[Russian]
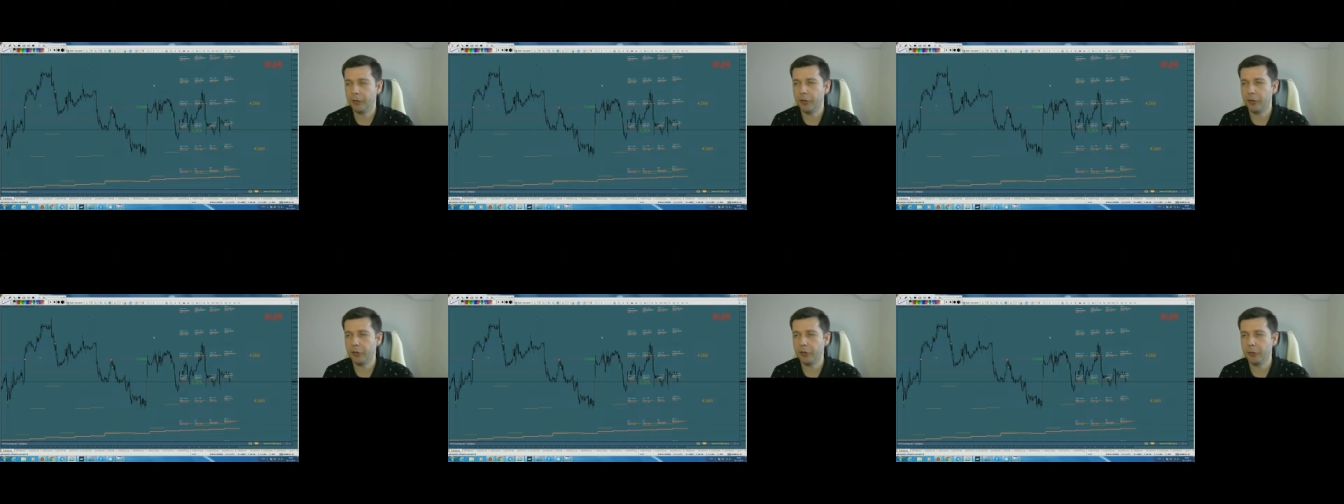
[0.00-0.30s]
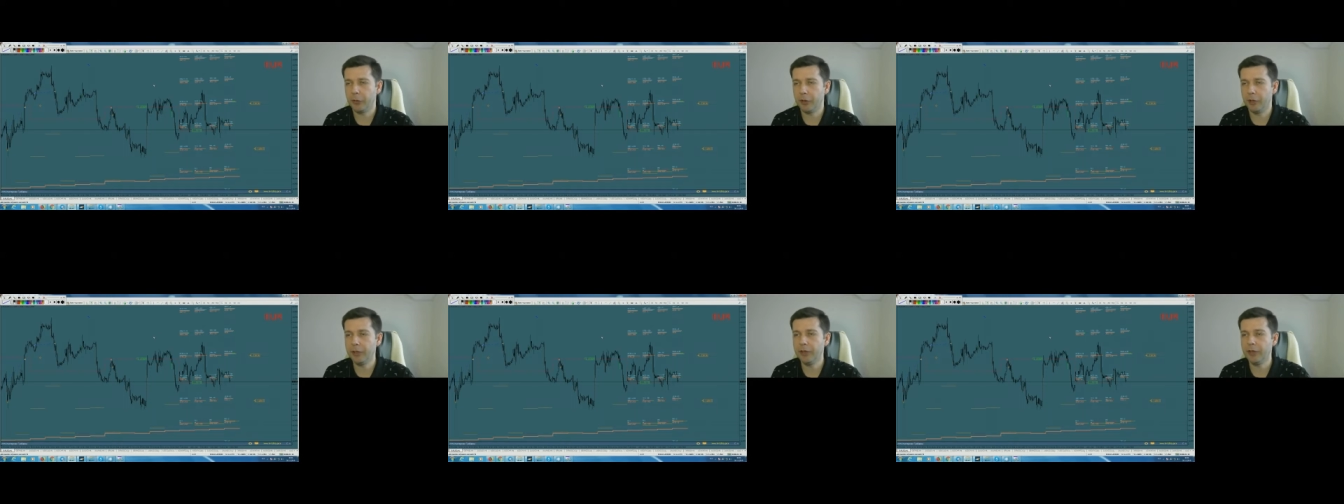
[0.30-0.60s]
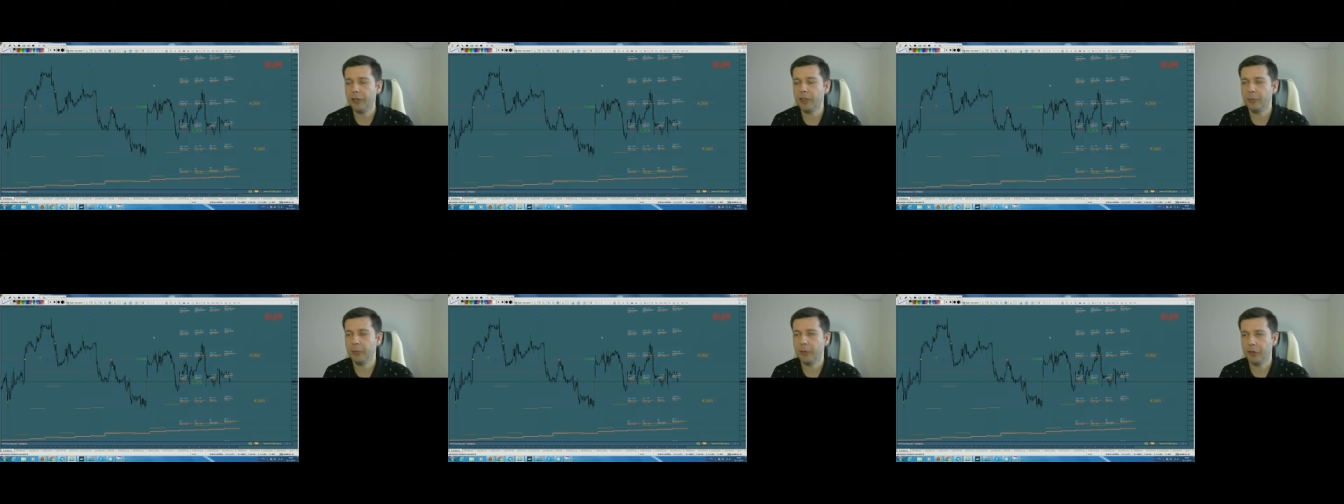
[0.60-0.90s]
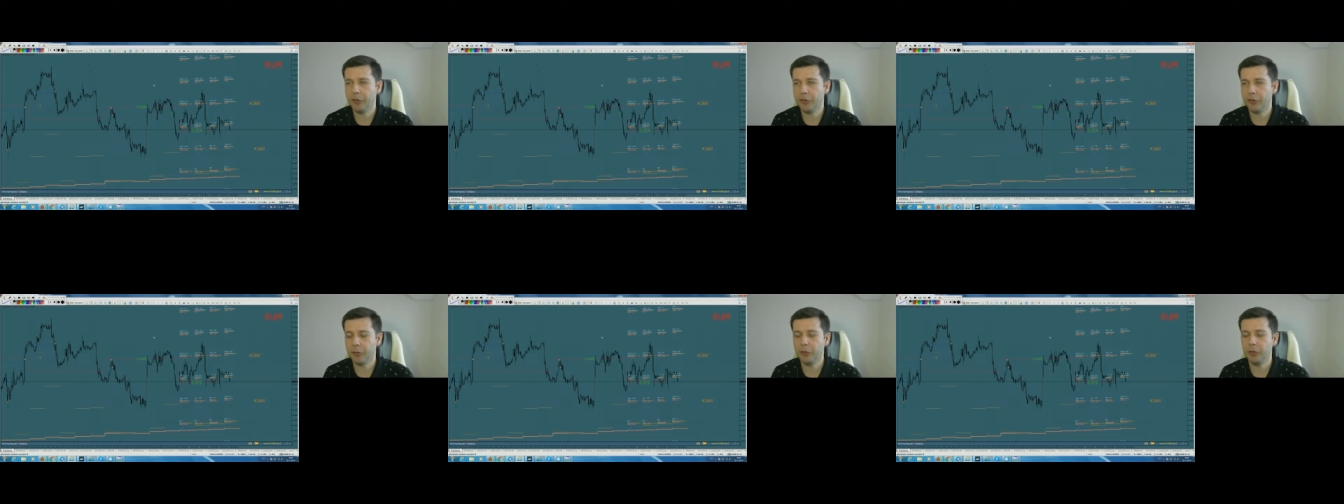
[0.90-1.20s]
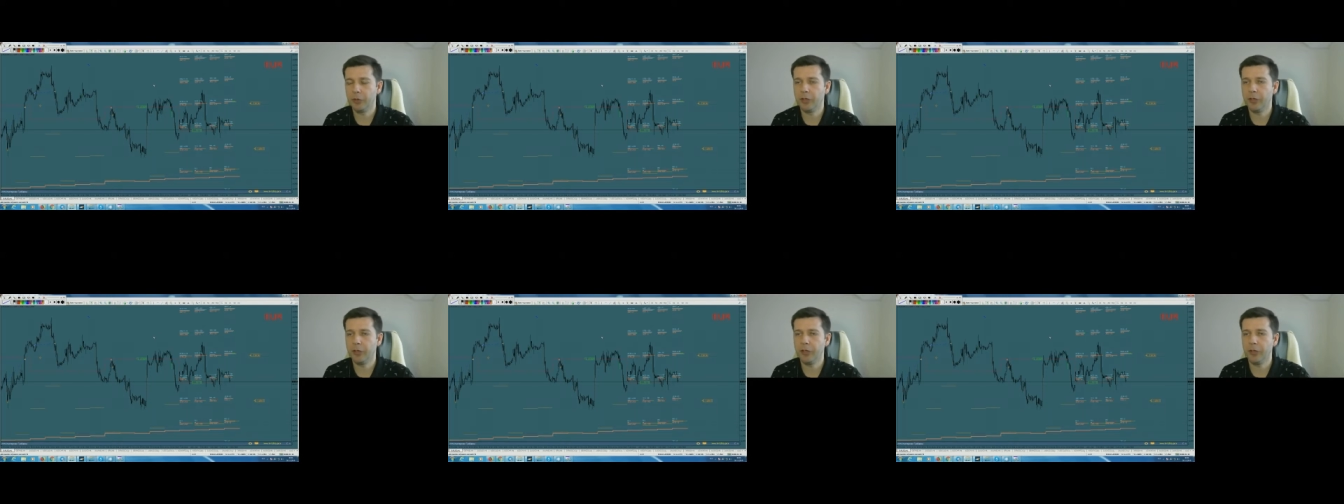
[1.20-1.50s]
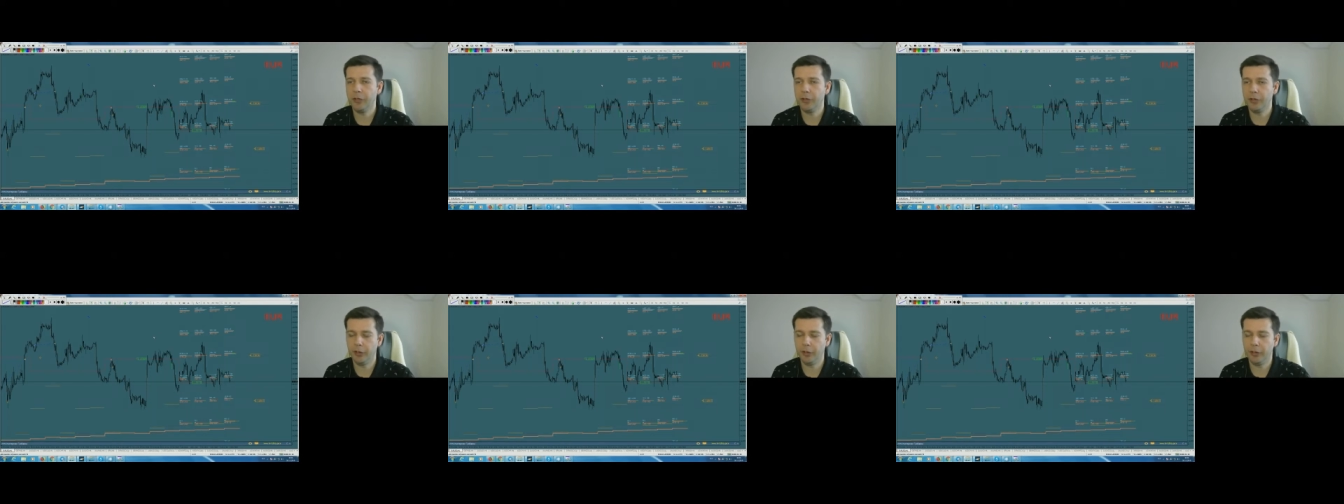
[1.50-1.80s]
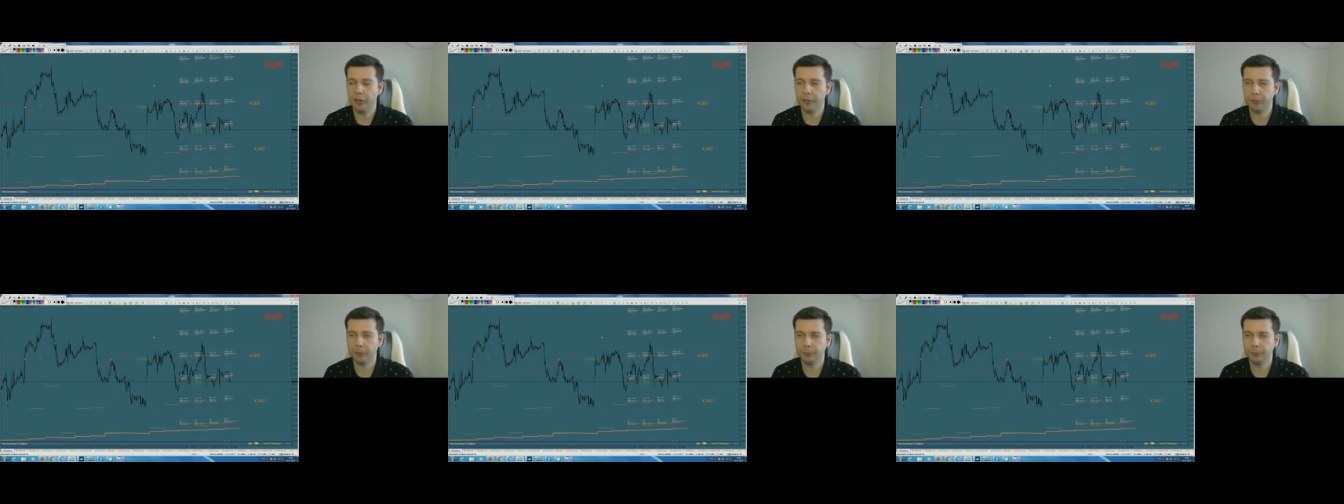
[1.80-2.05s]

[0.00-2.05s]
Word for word: что это экспирационная неделя.